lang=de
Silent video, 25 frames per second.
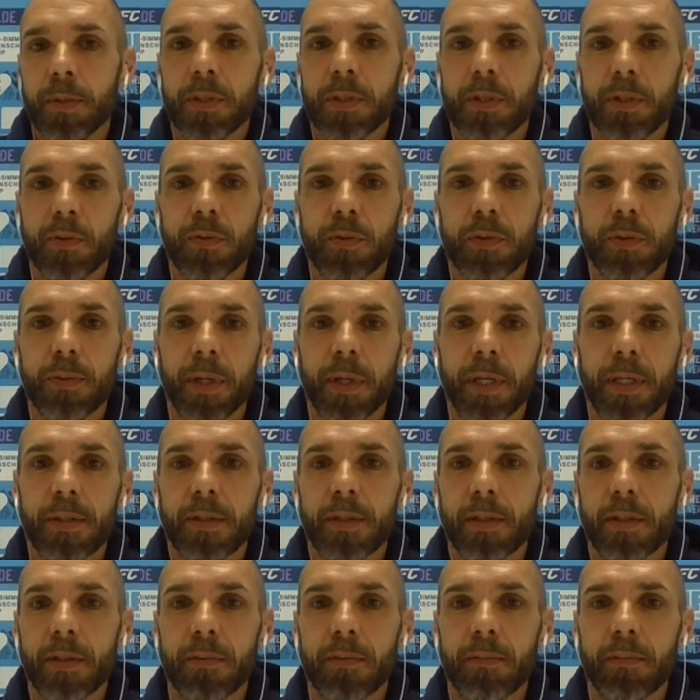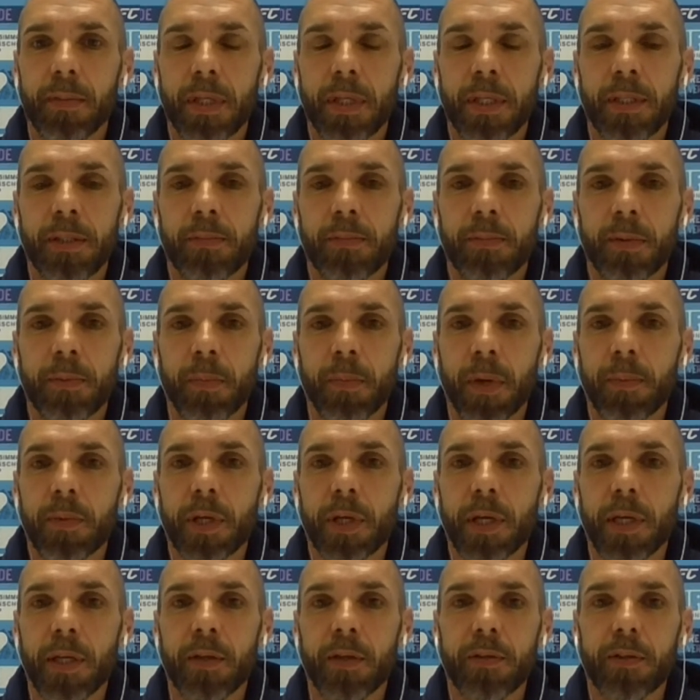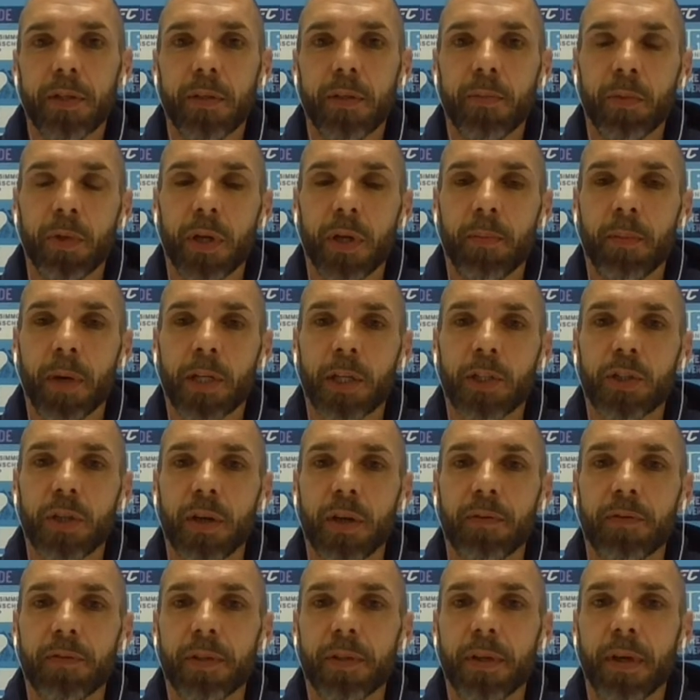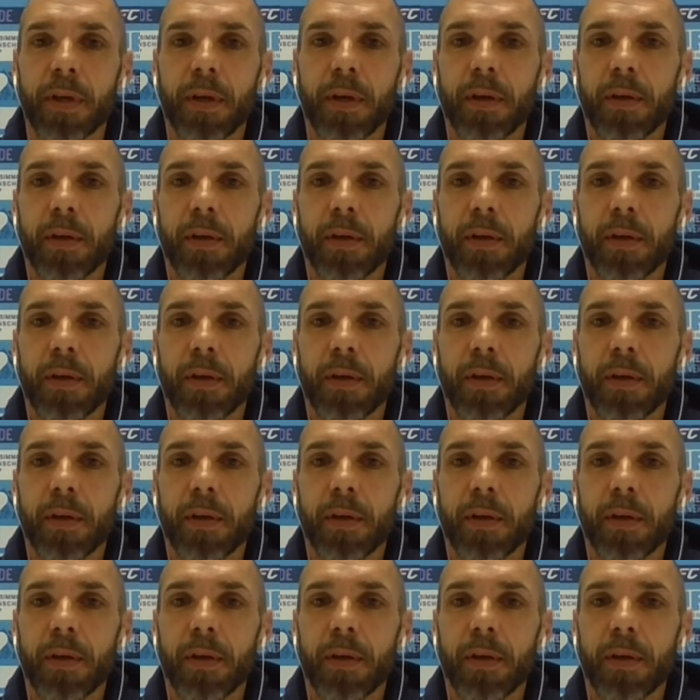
beziehungsweise ich mit meinem Trainerteam in der Mannschaft,